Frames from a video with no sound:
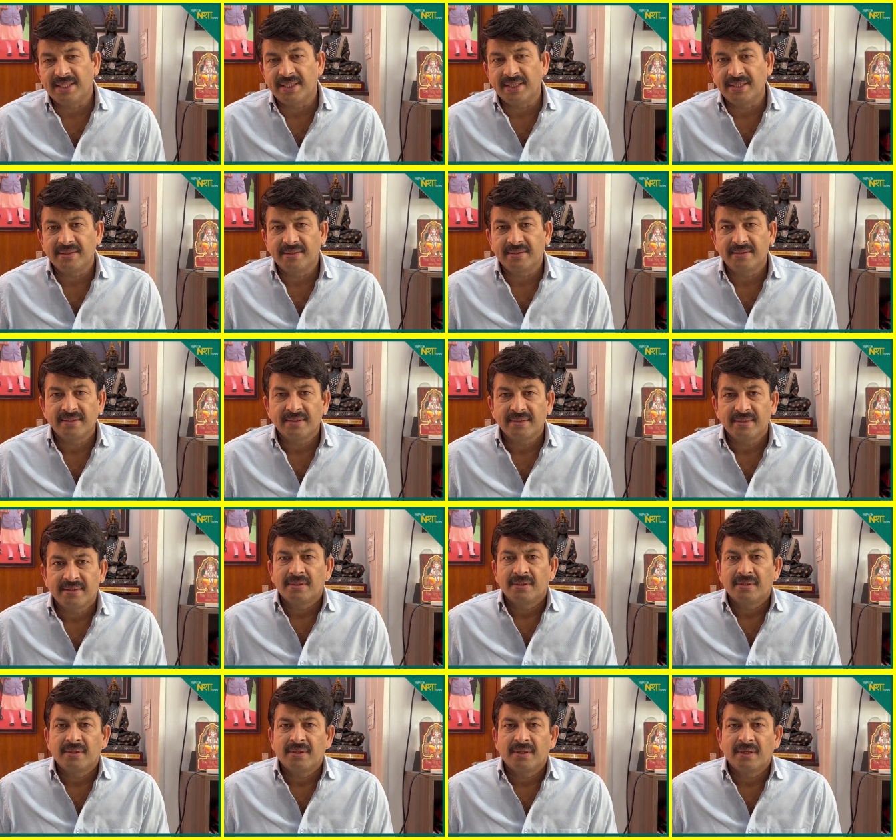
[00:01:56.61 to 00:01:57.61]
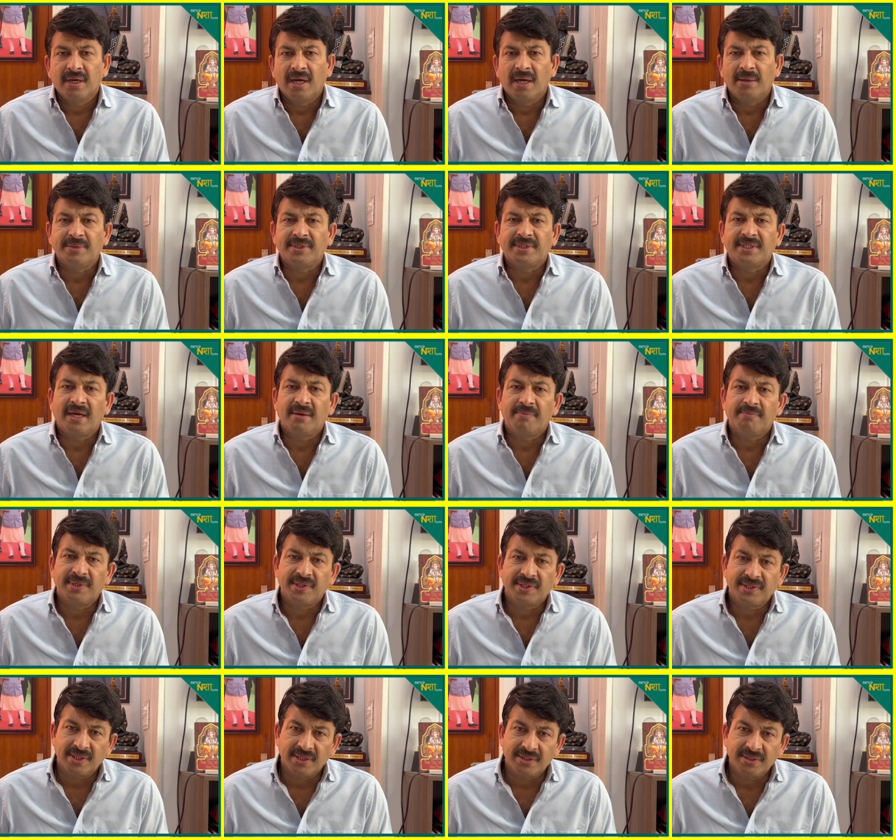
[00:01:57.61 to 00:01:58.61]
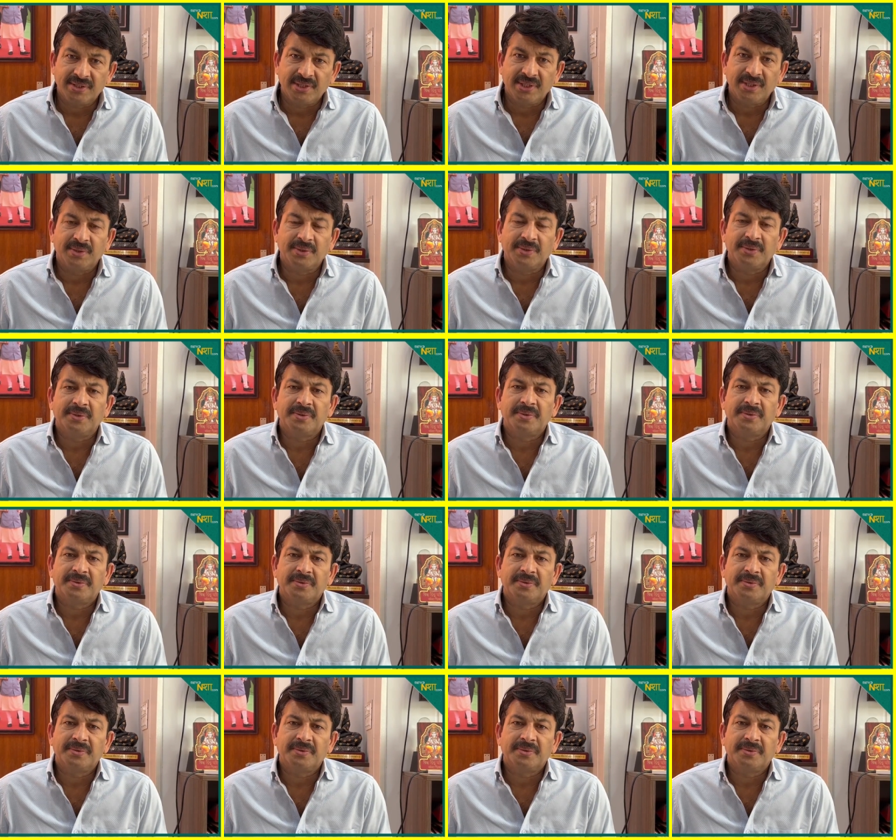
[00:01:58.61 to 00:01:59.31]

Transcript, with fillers: थे अमिताभ बच्चन जी हों